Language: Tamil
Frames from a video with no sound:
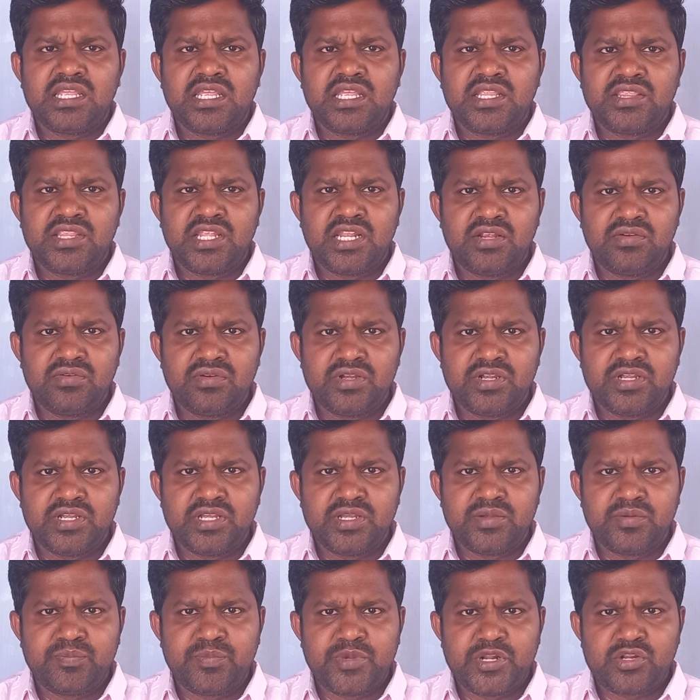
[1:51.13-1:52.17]
எந்த அளவுக்கு
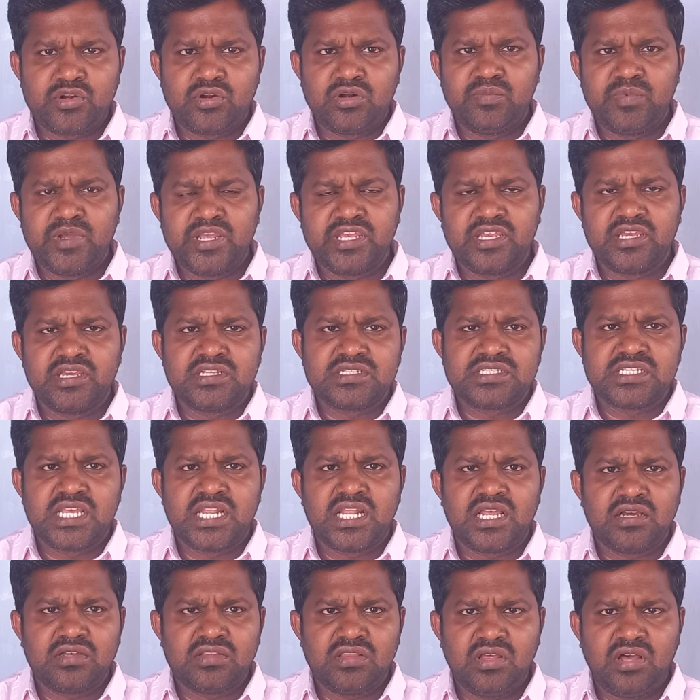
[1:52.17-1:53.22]
பெட்ரோல் பைக்கு
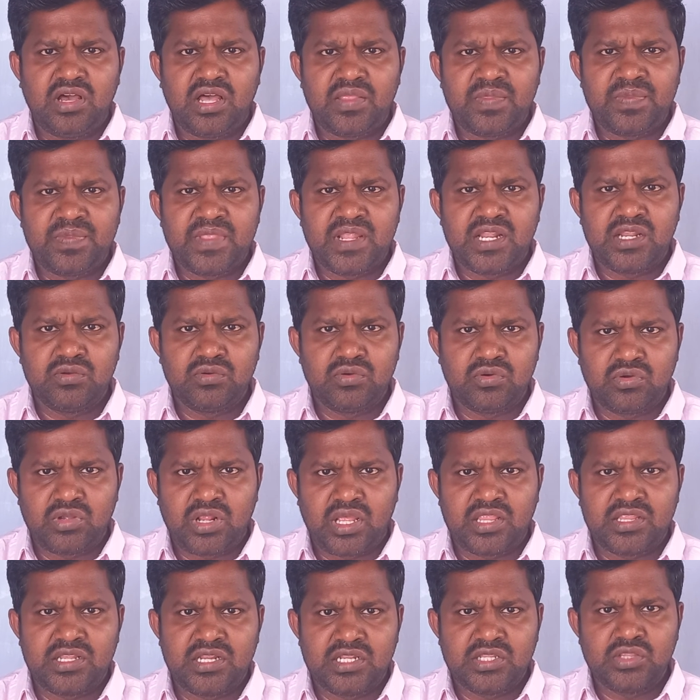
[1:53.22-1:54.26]
சேல் ஆகுதோ அந்தளவுக்கு
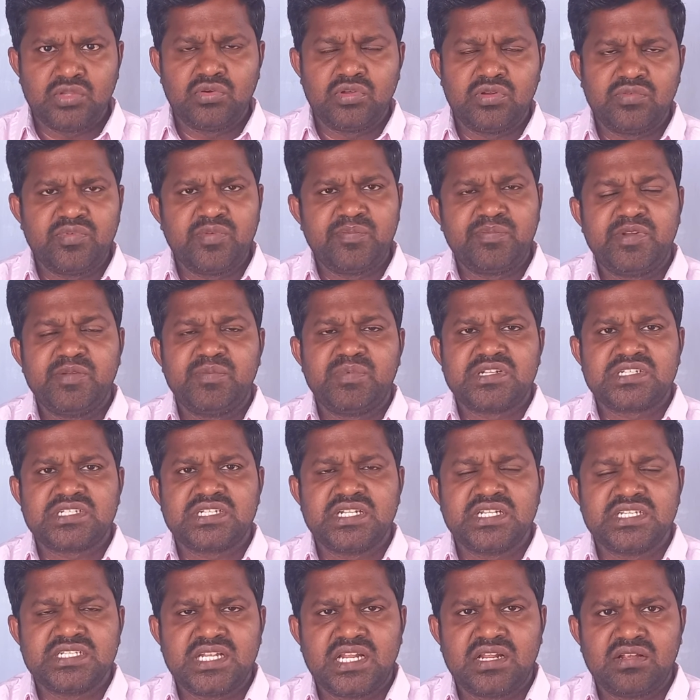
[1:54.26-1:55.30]
அதுலேருந்து ஒரு ஃபிஃப்டி
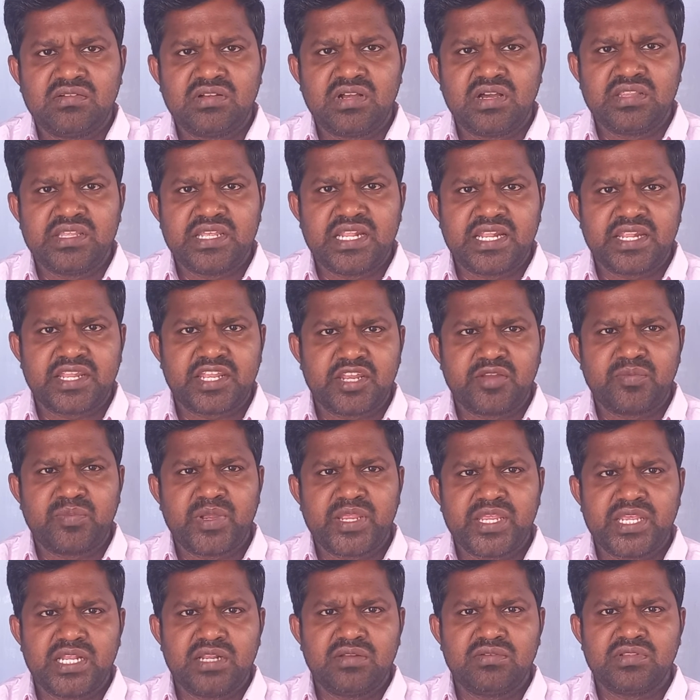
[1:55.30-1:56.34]
பர்சன்டேஜ் அளவுக்காவது எலக்ட்ரிக்
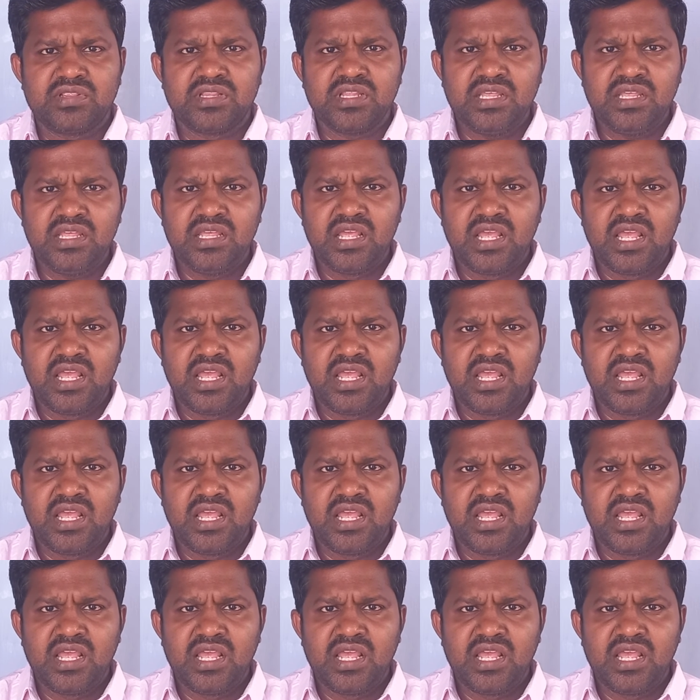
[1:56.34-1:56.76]
பைக்கில் வந்து